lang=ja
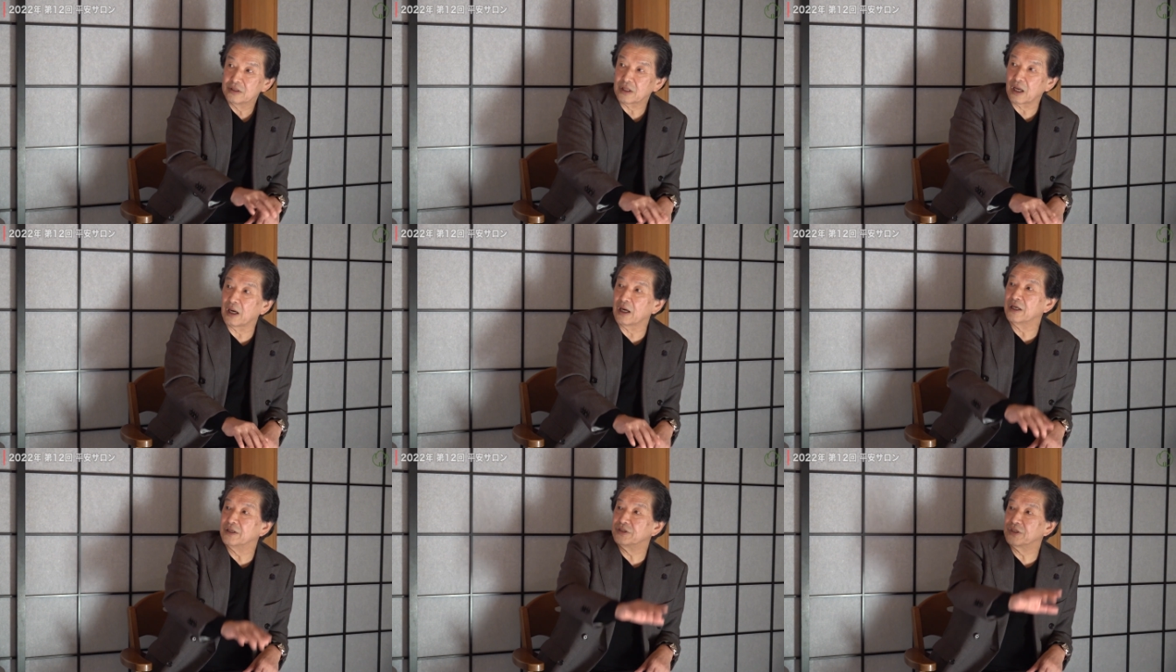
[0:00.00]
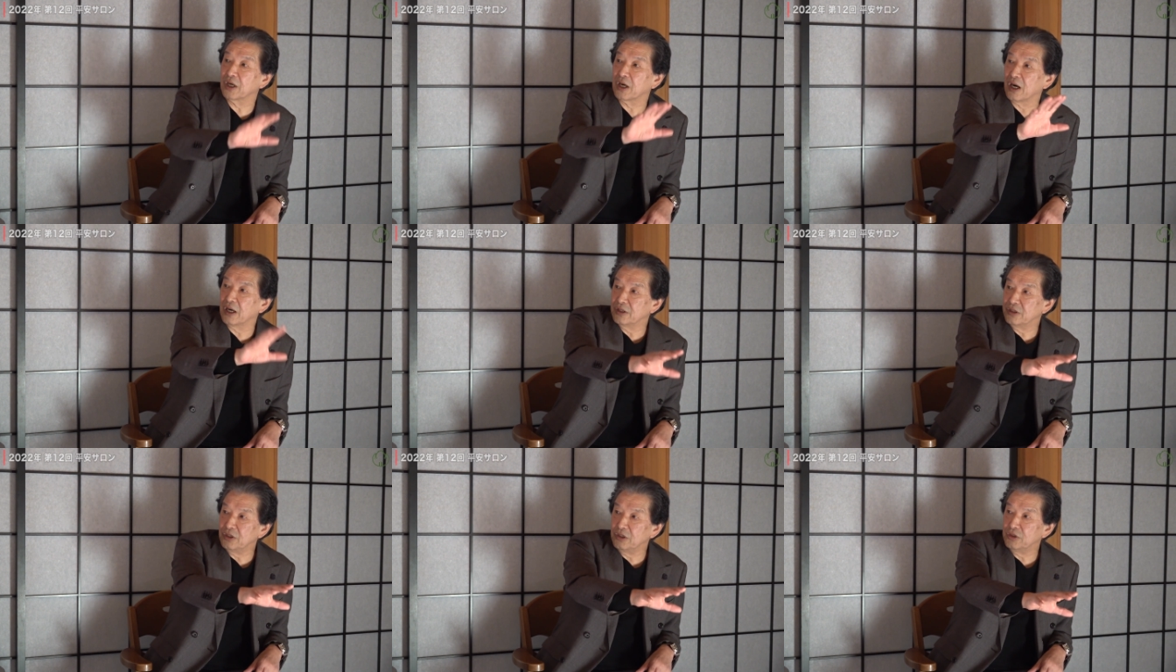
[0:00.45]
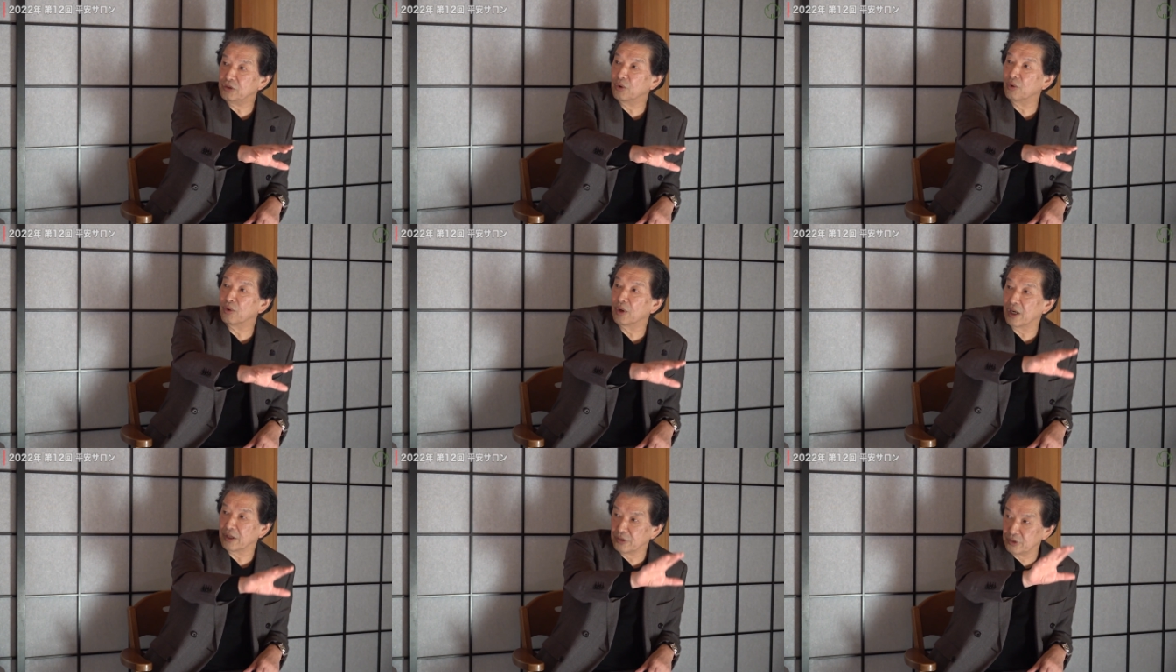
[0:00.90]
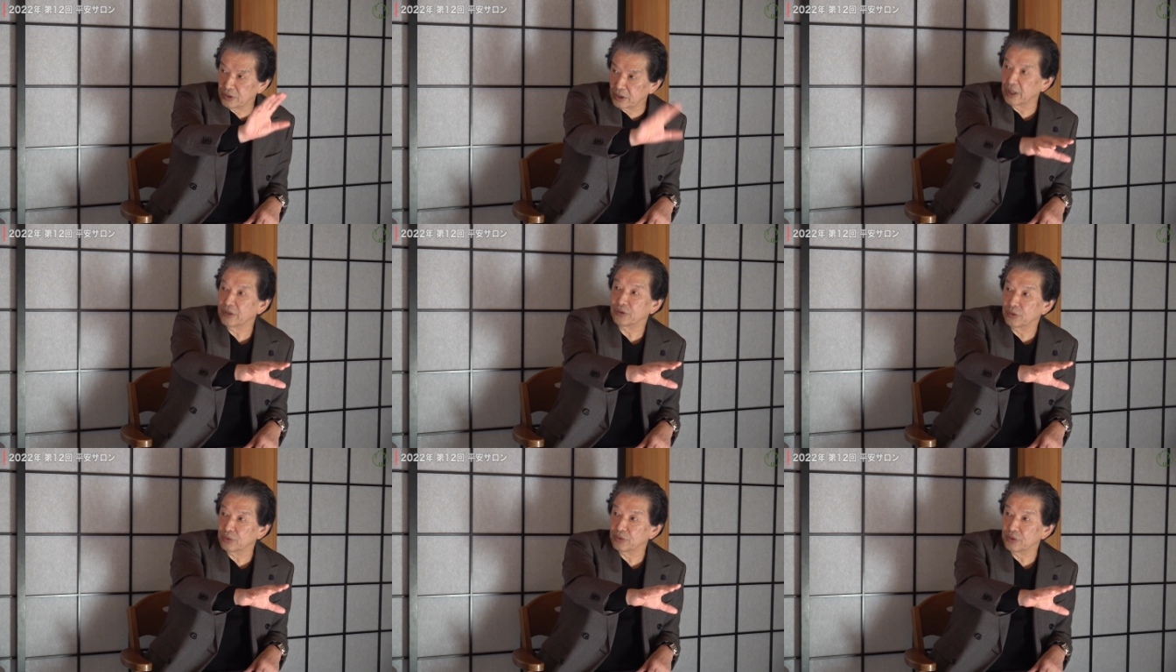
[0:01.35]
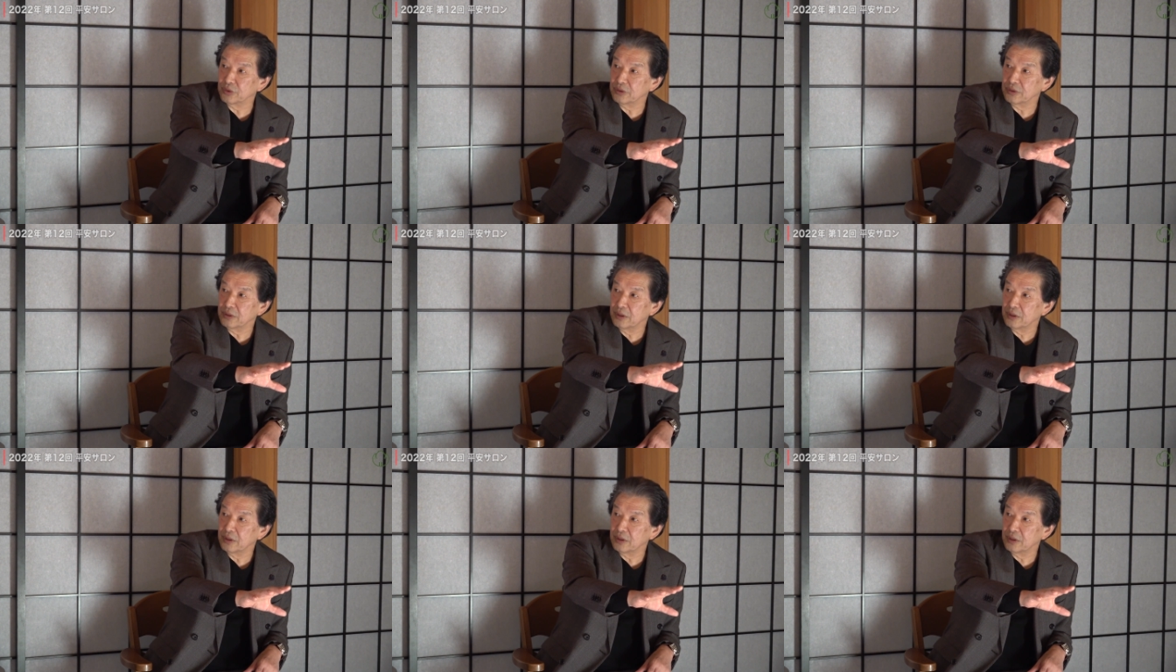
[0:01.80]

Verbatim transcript: 高い世界に日本がいるかというこ